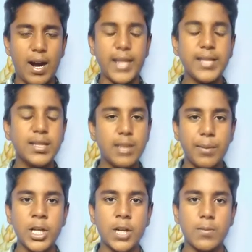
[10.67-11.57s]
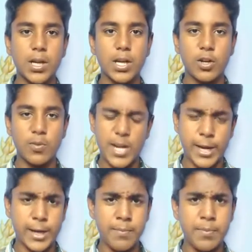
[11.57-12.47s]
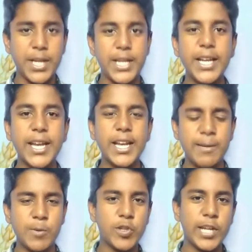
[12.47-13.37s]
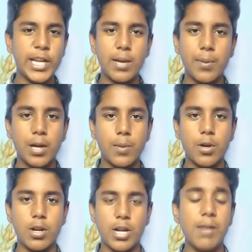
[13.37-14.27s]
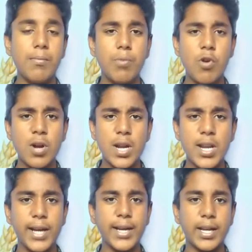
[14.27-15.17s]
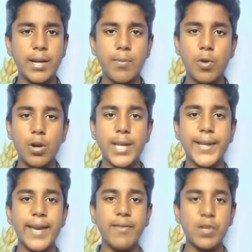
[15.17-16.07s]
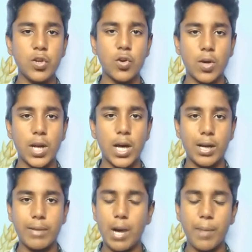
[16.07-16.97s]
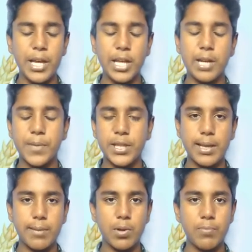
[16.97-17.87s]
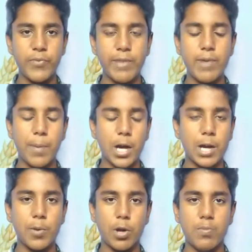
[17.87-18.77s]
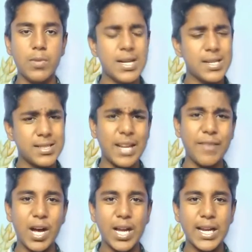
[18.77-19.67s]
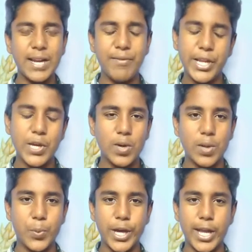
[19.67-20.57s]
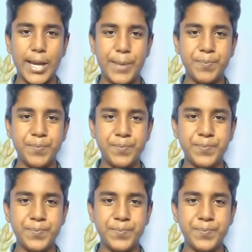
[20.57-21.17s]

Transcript: அனைத்து தமிழ் நண்பர்களுக்கும் வணக்கம் இன்னைக்கு நம்ம வந்து என்ன பார்க்க போறோம்னா பொங்கல்னா என்ன பொங்கல் ஏன் வந்து கொண்டாடுறோம் அப்படிங்கிற பத்தி நம்ம விரிவா பார்க்க போறோம் சரி வாங்க வீடியோக்குள்ள போயிடலாம்